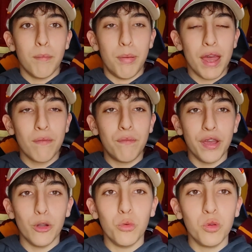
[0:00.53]

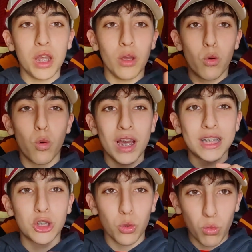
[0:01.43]
Benvenuti in
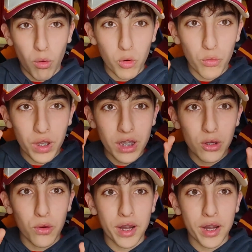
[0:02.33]
questo nuovo video